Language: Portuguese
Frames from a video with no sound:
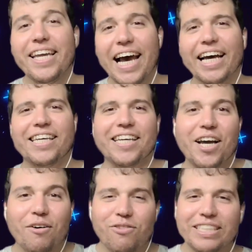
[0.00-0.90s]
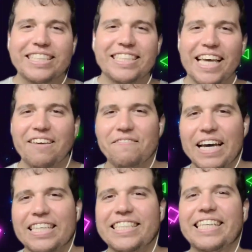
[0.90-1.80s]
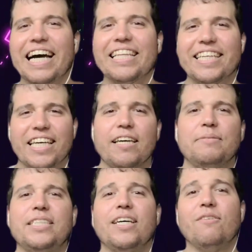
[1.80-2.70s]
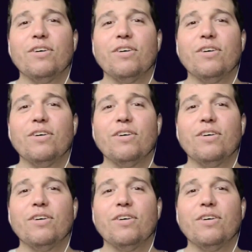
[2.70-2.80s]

E aí, você investe em Gala Games,